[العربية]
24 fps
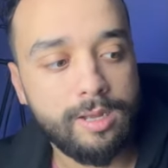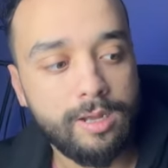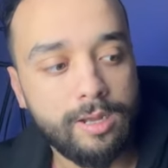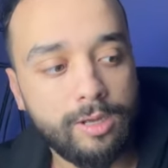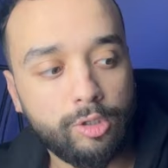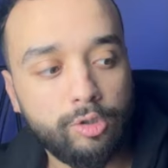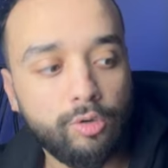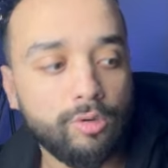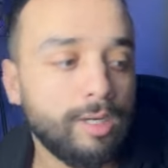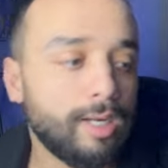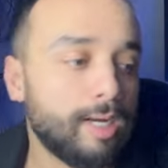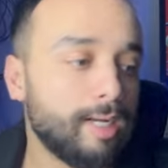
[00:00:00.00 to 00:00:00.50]

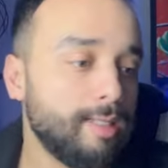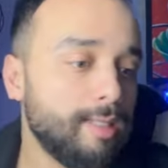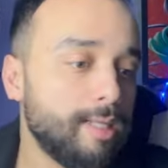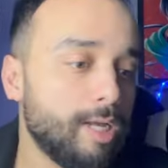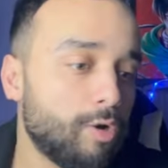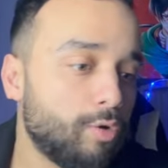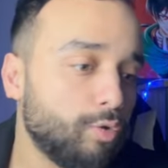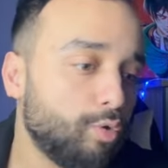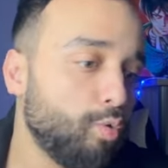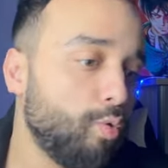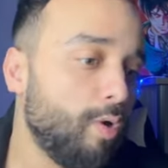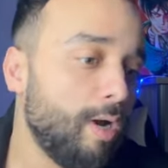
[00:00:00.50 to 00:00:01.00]
شغل
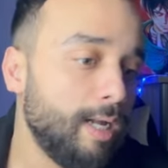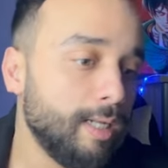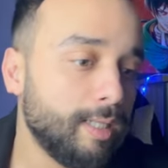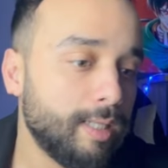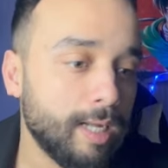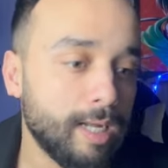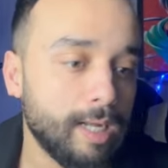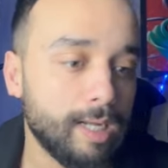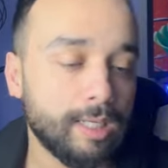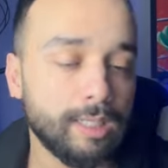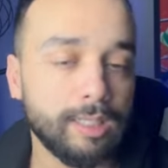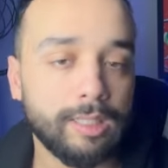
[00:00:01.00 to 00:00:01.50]
غناخذ
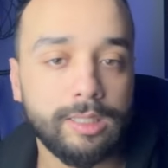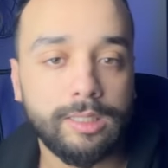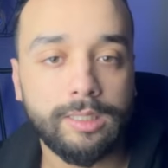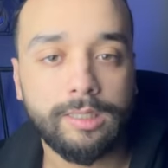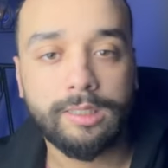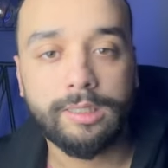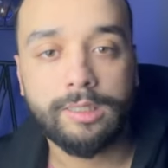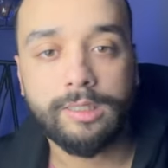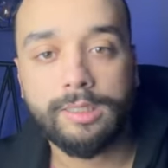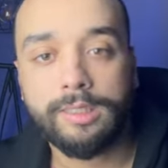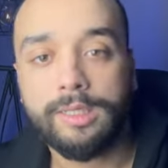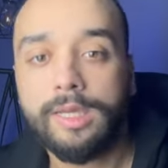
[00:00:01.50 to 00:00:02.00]
وحده
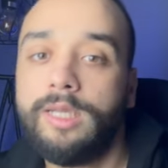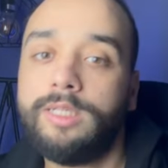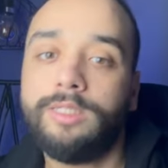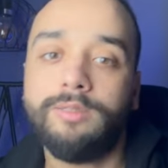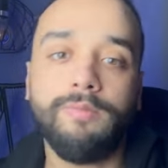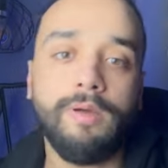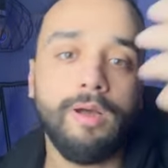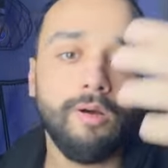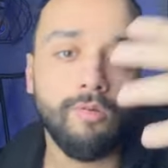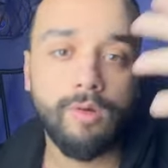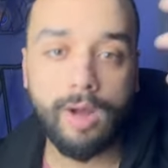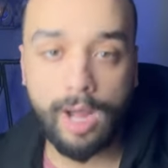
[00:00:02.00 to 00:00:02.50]
كانت
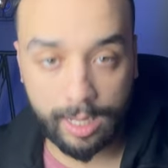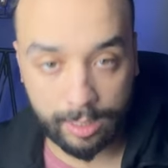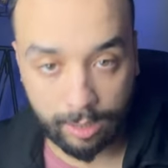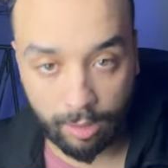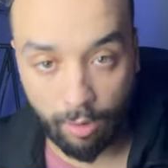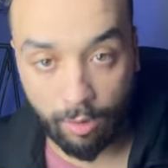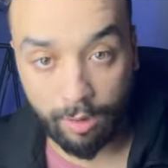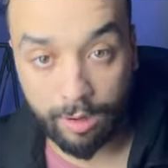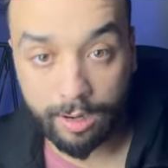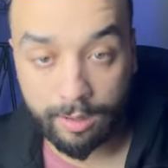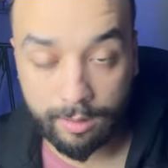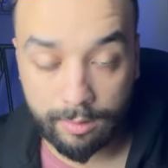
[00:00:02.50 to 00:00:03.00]
مع واحد
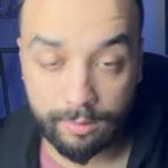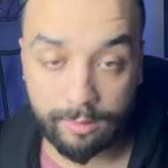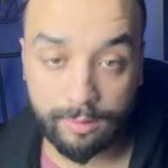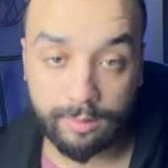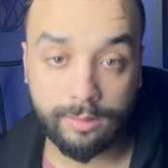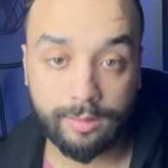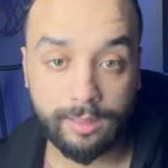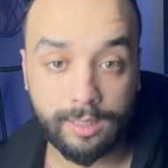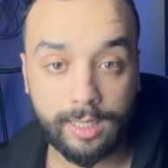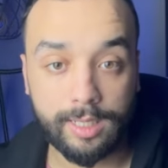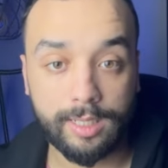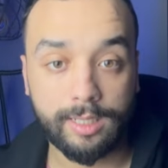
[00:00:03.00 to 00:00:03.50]
اخر
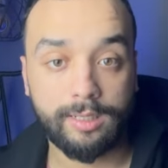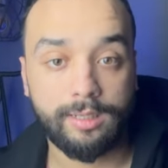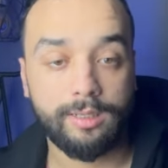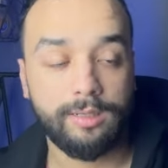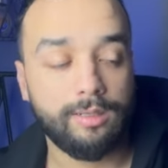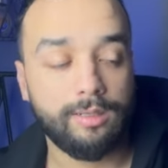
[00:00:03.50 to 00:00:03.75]
ياك